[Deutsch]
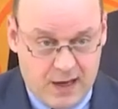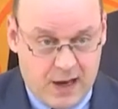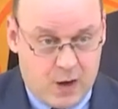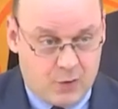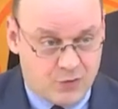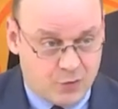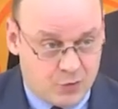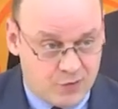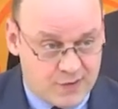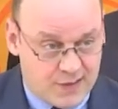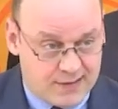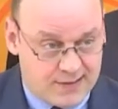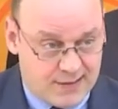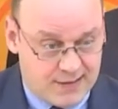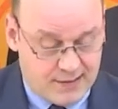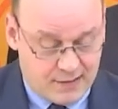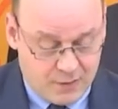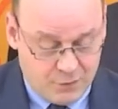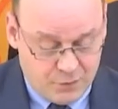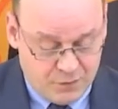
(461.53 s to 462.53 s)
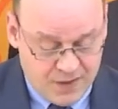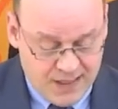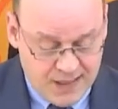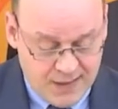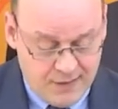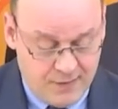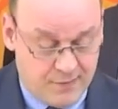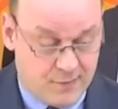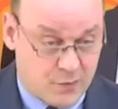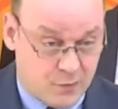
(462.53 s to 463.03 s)
aus unserer Sicht
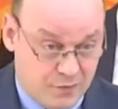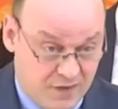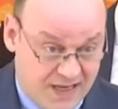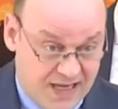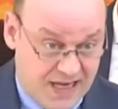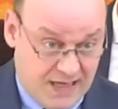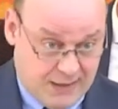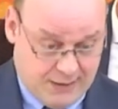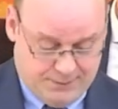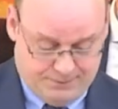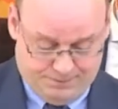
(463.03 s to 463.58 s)
viel zu wenig.